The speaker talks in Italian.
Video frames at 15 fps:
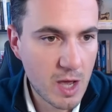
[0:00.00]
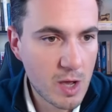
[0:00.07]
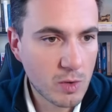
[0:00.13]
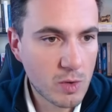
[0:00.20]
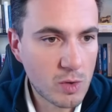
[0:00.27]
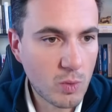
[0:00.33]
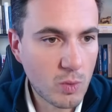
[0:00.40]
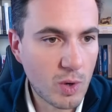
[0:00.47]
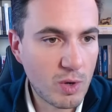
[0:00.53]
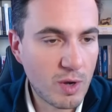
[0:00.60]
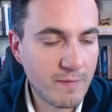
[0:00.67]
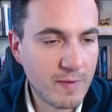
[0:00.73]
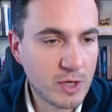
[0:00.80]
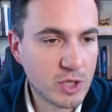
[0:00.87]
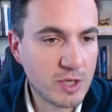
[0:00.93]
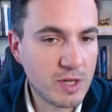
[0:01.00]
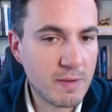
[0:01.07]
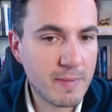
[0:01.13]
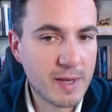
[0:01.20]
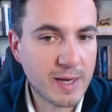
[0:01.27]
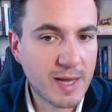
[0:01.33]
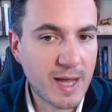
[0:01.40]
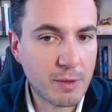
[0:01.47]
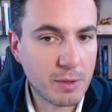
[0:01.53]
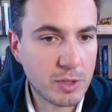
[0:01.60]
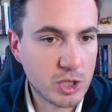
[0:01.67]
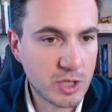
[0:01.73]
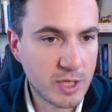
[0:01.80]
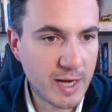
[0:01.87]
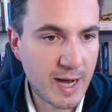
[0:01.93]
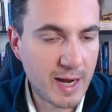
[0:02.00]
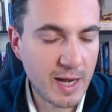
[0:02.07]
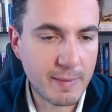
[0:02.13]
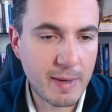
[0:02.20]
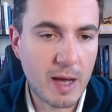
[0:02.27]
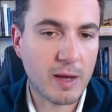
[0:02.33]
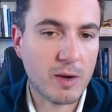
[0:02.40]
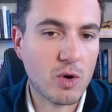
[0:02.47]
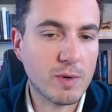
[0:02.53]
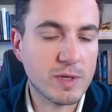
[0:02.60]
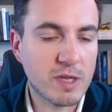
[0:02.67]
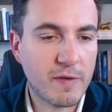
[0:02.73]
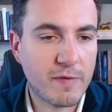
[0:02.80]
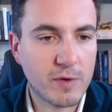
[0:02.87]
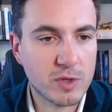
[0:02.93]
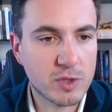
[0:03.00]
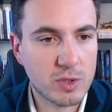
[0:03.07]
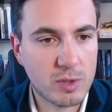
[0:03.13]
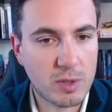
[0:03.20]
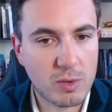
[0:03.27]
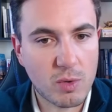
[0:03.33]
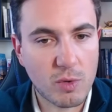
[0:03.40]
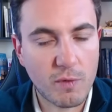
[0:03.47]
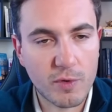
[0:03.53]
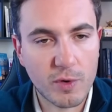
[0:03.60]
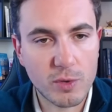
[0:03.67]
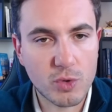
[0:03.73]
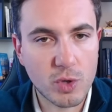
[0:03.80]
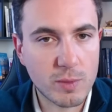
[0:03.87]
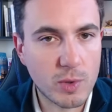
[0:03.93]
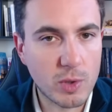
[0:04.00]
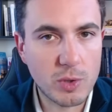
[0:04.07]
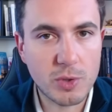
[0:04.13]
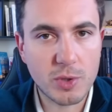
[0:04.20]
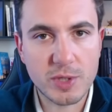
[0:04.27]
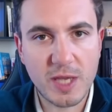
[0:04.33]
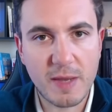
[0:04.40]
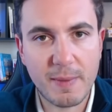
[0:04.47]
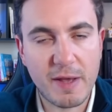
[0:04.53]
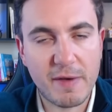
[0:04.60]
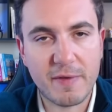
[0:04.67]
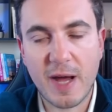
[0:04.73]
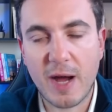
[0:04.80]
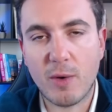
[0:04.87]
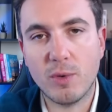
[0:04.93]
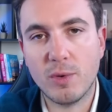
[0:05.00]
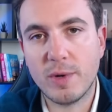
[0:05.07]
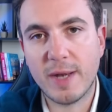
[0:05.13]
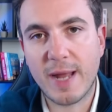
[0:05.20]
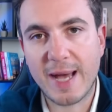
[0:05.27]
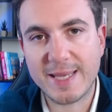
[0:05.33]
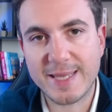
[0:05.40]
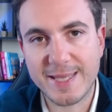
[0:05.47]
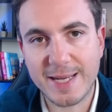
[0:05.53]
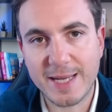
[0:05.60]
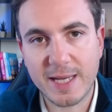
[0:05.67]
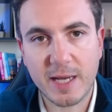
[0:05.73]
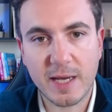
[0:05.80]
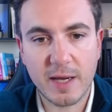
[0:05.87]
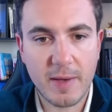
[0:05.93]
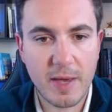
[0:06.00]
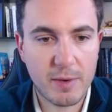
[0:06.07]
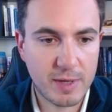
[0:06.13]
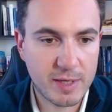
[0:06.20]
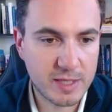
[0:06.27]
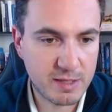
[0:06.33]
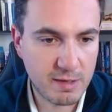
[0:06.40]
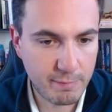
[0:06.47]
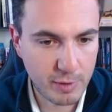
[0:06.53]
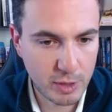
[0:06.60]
con quello invece del mercato in generale, ma è come se fosse un confronto molto simile fra un Nasdaq e un SP